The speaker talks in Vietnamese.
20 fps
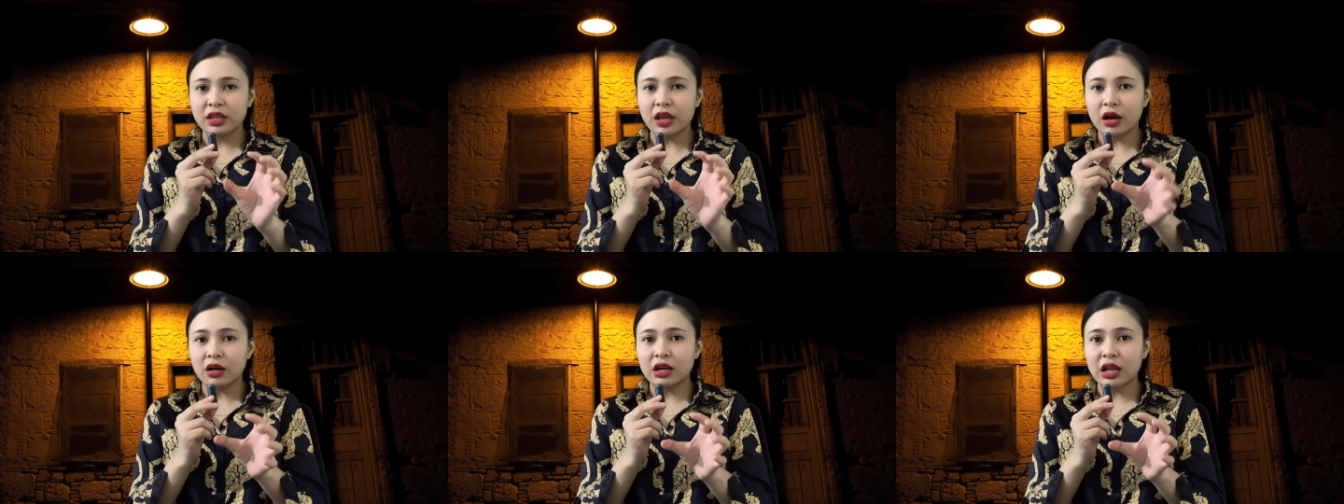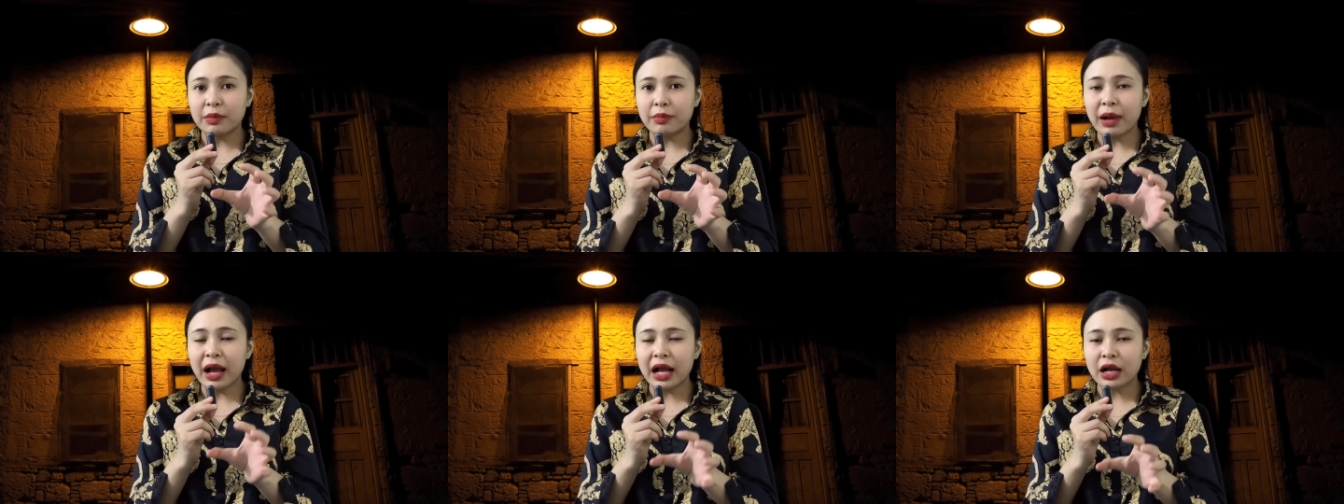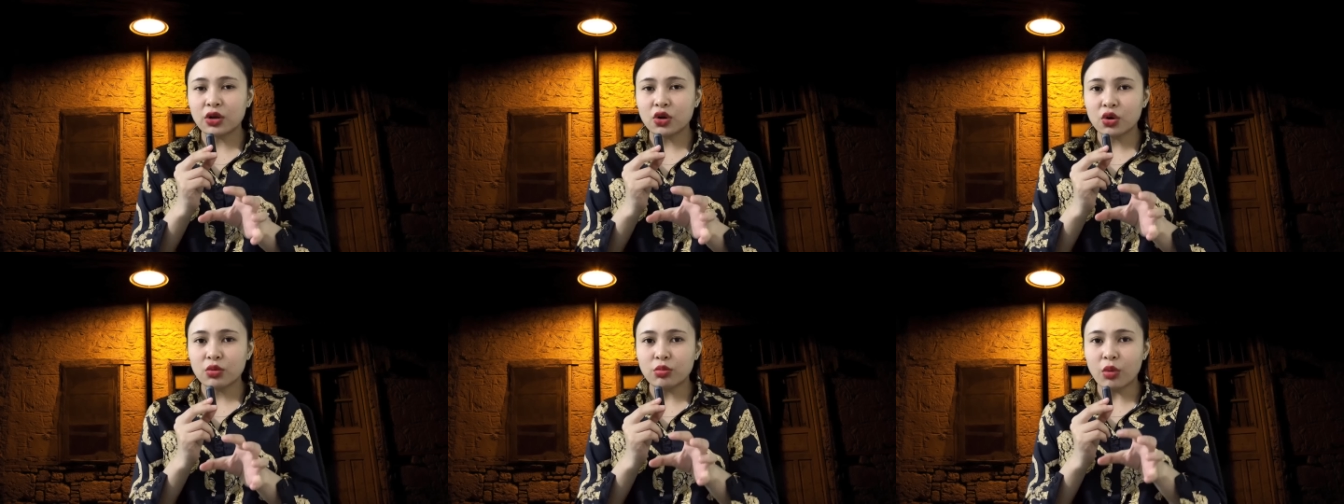Giờ là
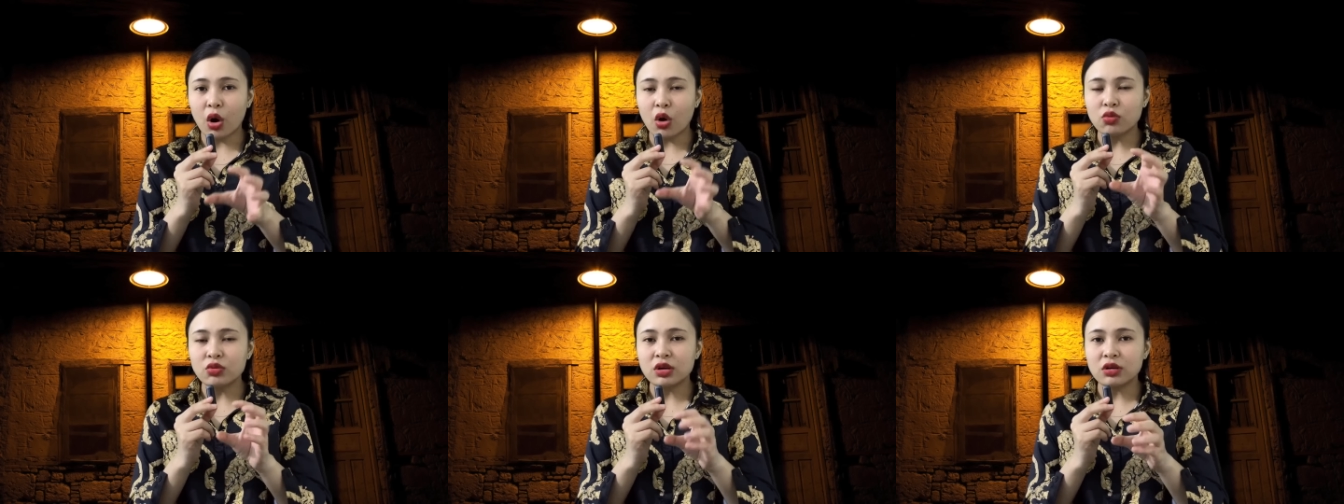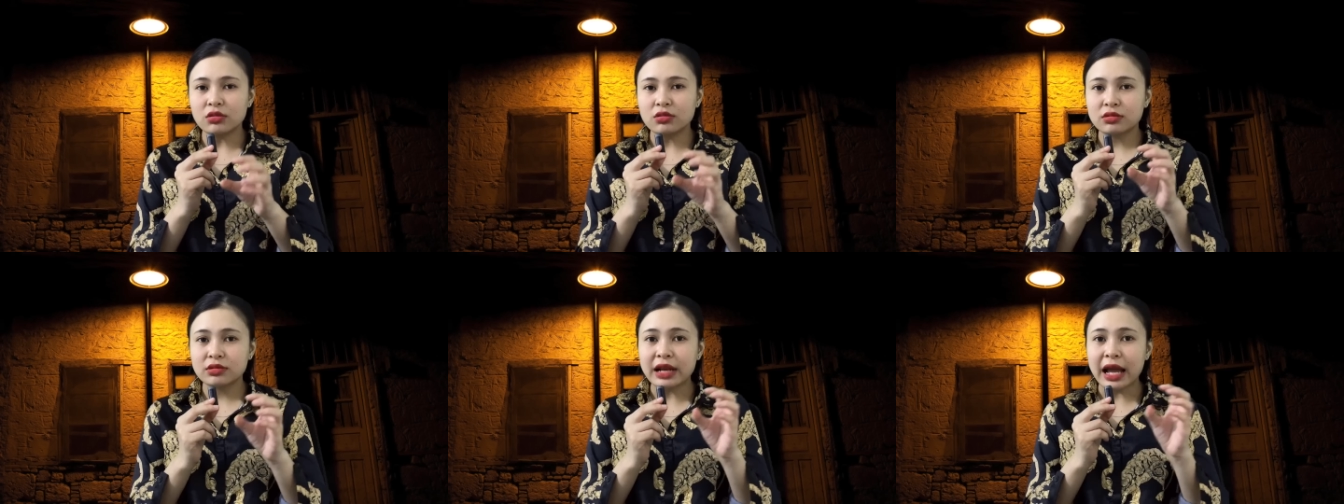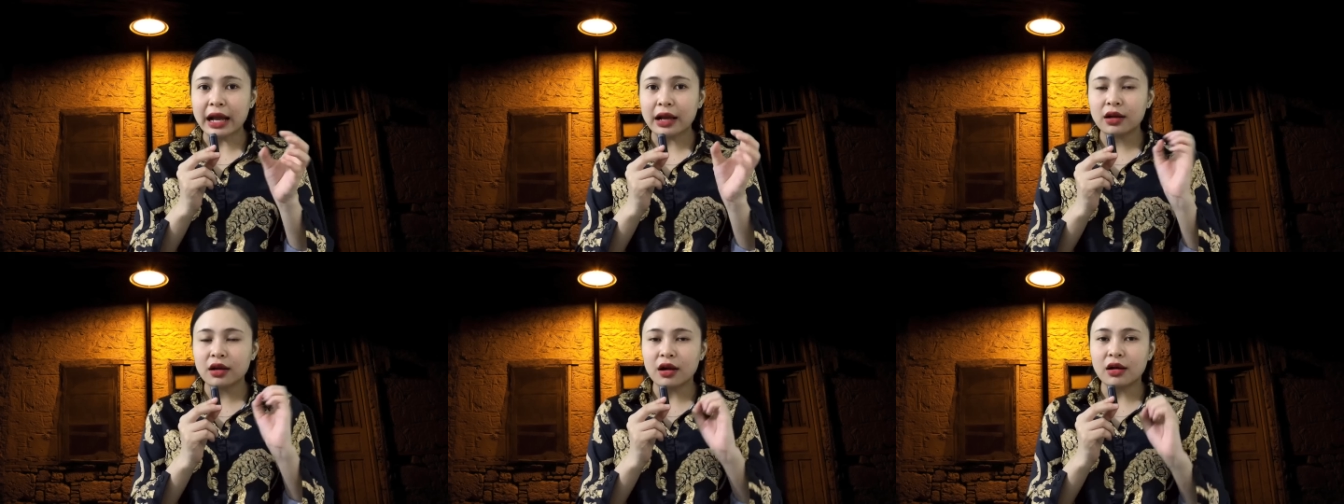ba ngôi mộ được
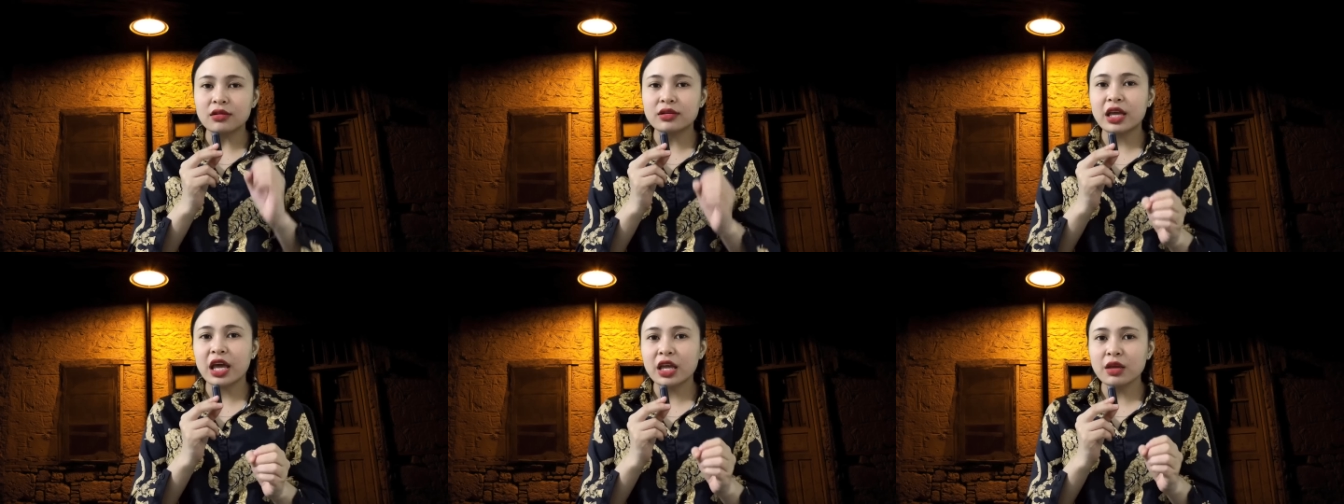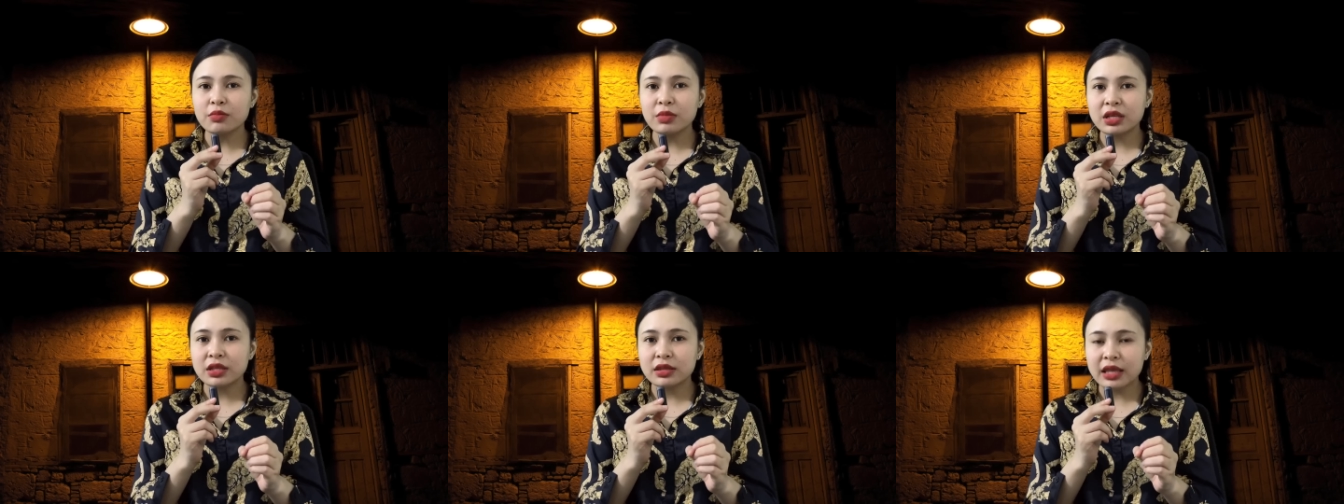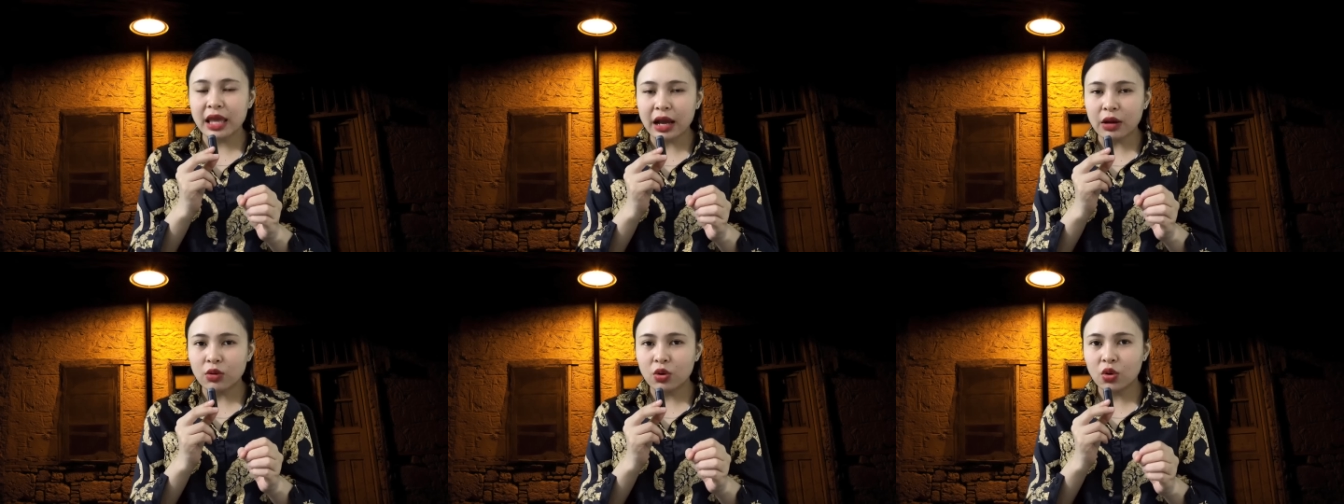đặt ở kế
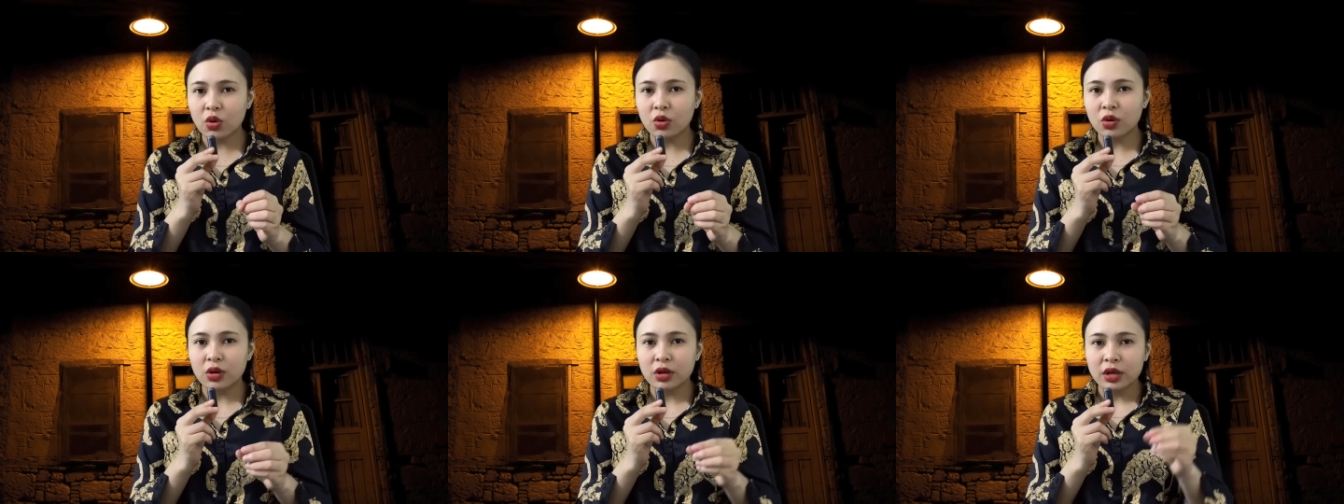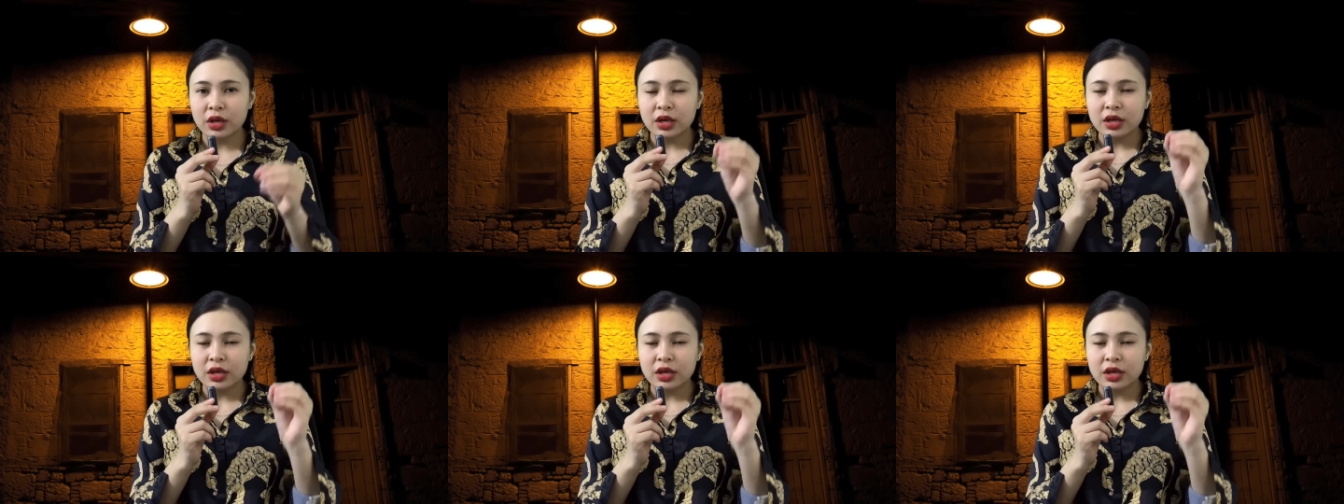bên nhau luôn.